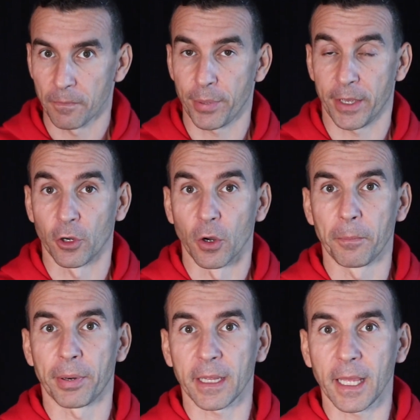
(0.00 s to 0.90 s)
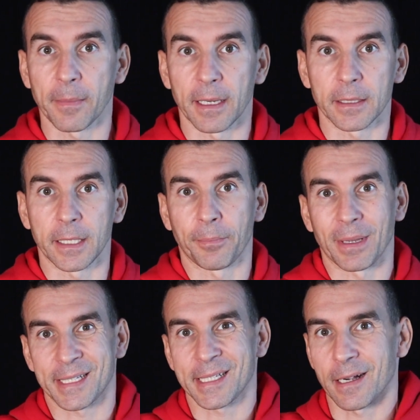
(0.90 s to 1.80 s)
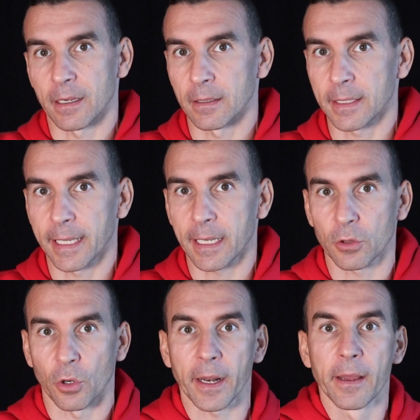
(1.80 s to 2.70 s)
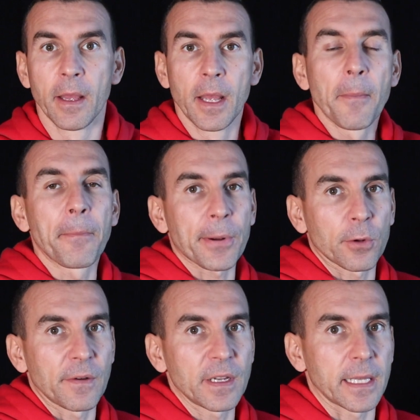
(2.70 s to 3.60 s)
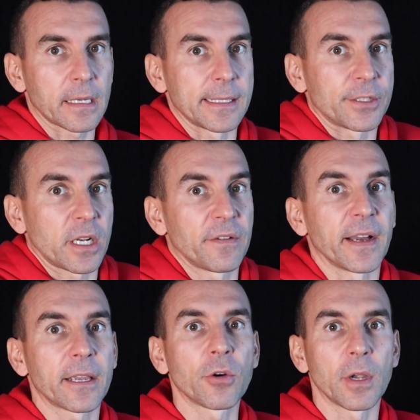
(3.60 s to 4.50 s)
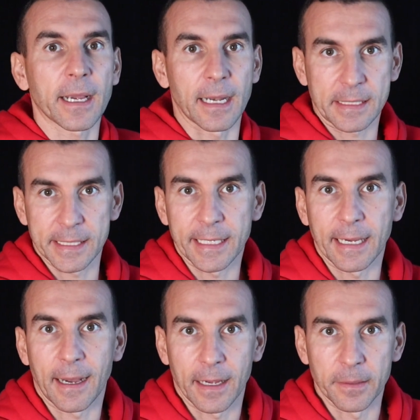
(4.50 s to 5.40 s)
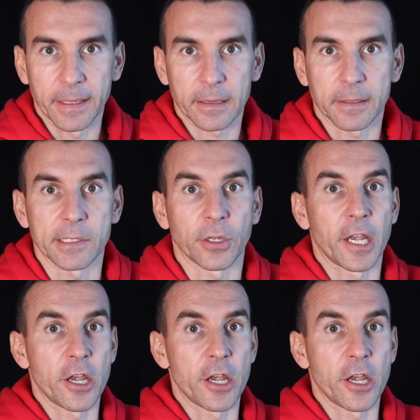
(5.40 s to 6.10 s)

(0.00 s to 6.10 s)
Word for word: Però prima di passare all'integratore prova a vedere se ce la fai con la classica alimentazione.